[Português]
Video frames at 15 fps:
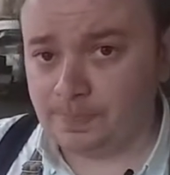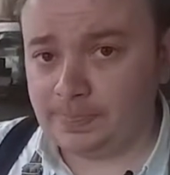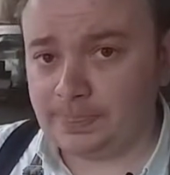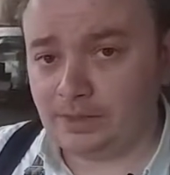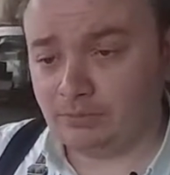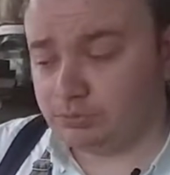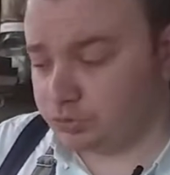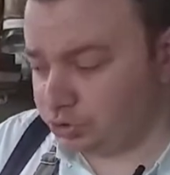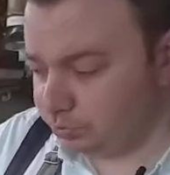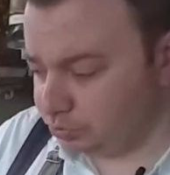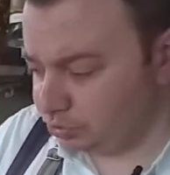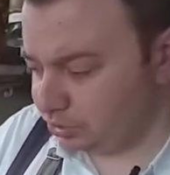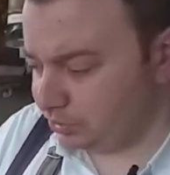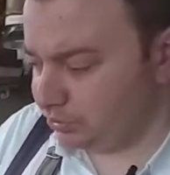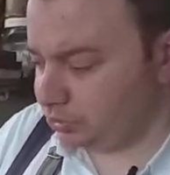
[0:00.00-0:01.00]
Então, deixa eu
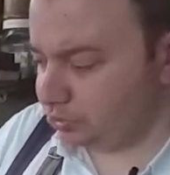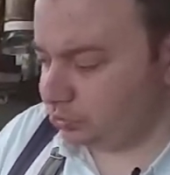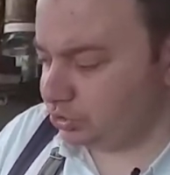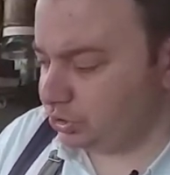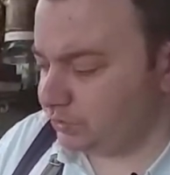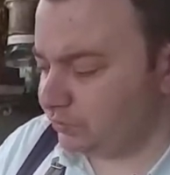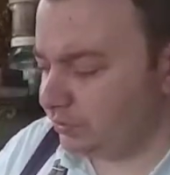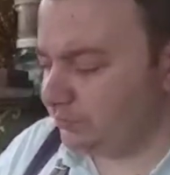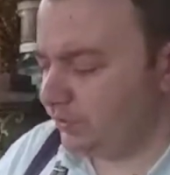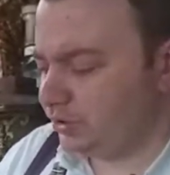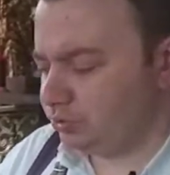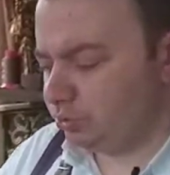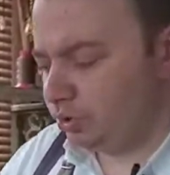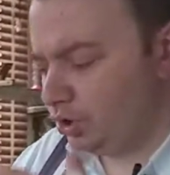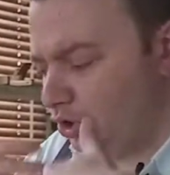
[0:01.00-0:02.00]
mostrar o ajuste que foi
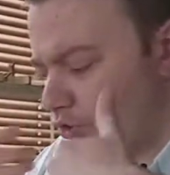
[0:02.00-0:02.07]
feito.